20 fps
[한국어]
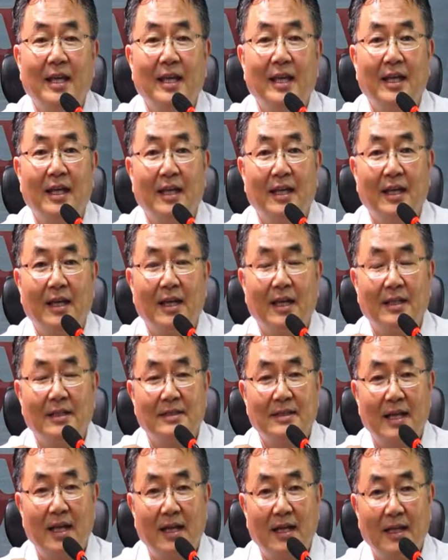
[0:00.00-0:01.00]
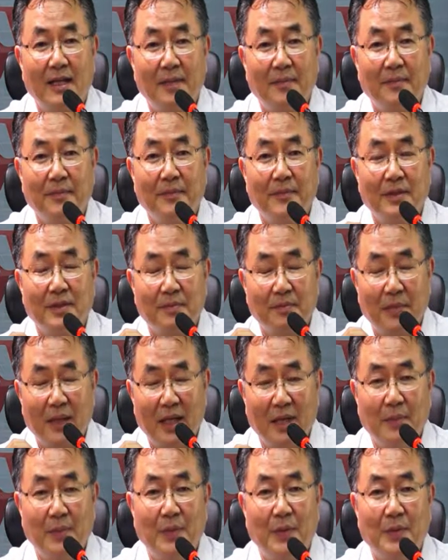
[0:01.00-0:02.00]
예, 사람
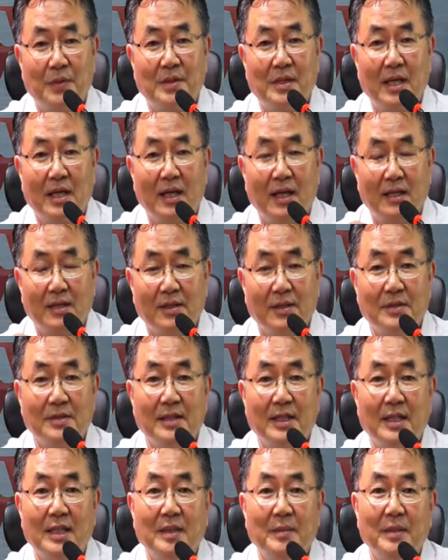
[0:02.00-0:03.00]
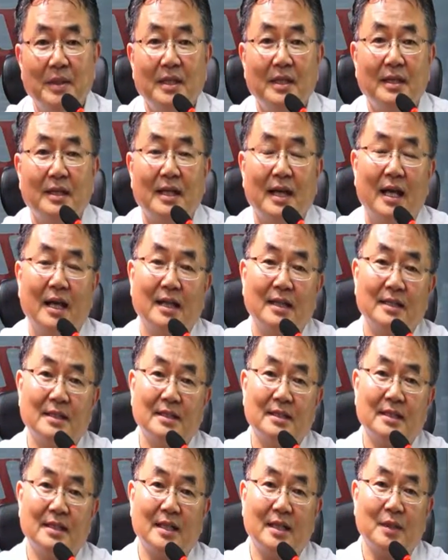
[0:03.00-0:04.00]
발표자 선생님이
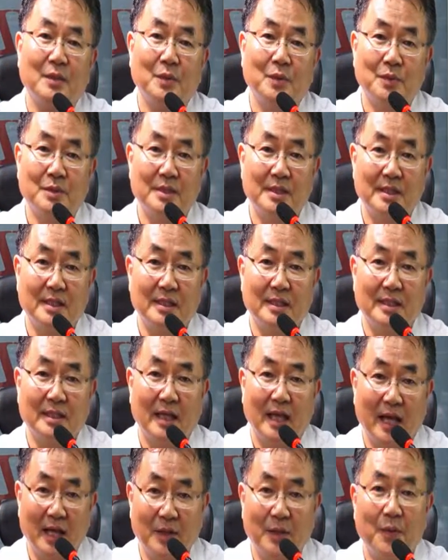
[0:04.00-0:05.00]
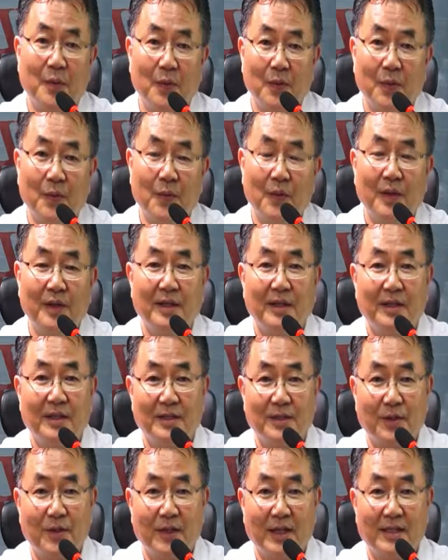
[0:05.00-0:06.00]
강의실에 오지 않고
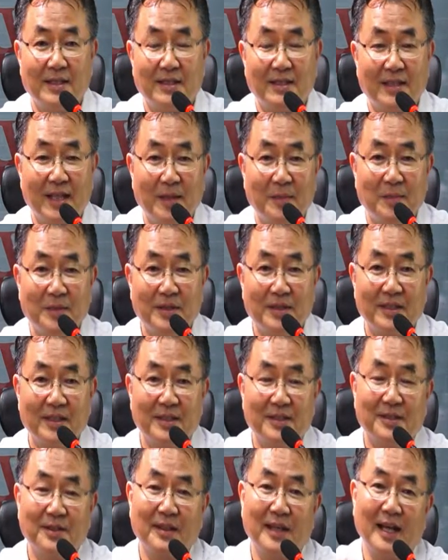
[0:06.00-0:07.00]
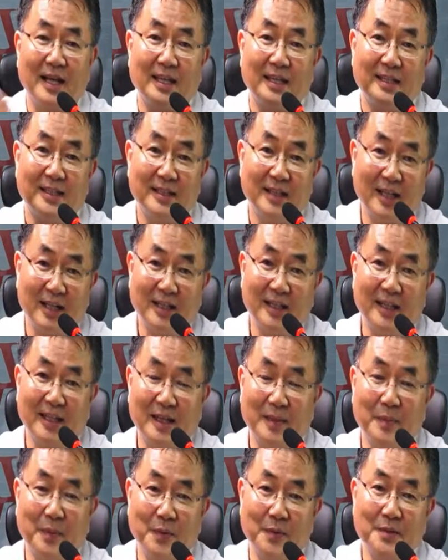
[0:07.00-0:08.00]
저같이 사무실에서 강의를 할 때
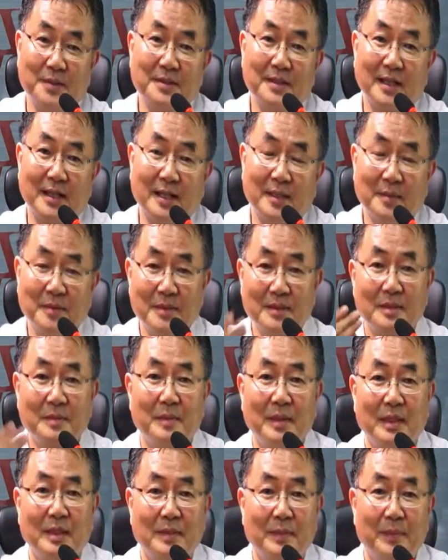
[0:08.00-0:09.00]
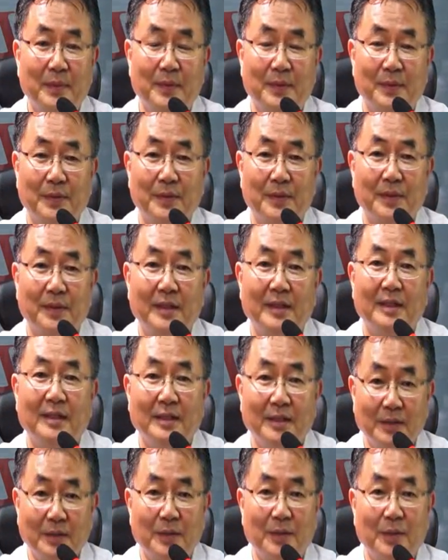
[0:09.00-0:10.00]
보는 사람은
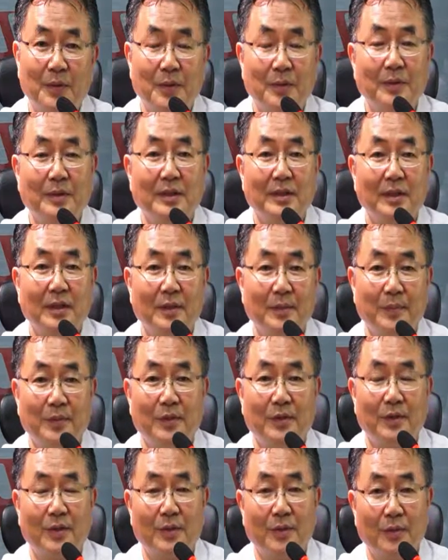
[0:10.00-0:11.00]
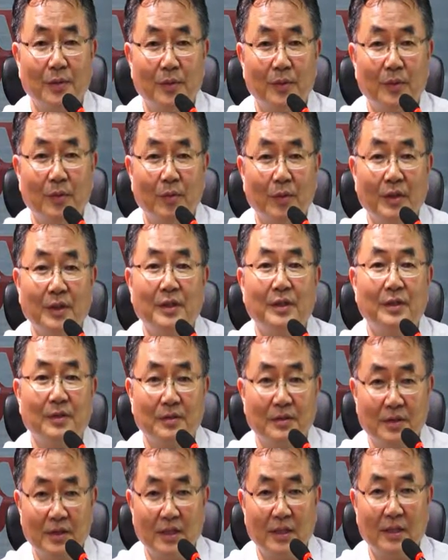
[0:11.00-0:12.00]
스마트폰으로 혹은 컴퓨터로
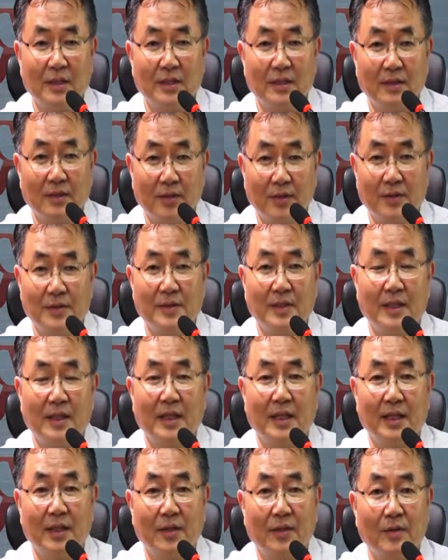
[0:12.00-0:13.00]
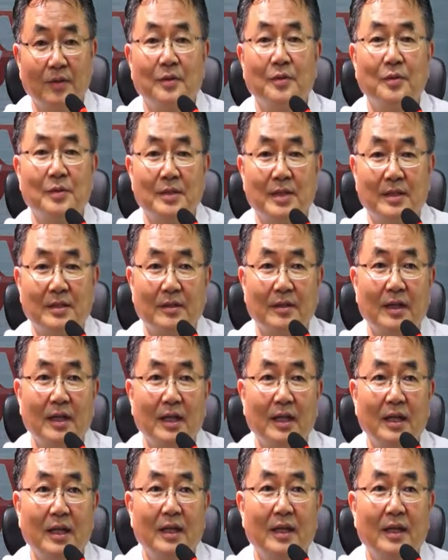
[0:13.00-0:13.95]
원격지 전 세계 어느 곳에서나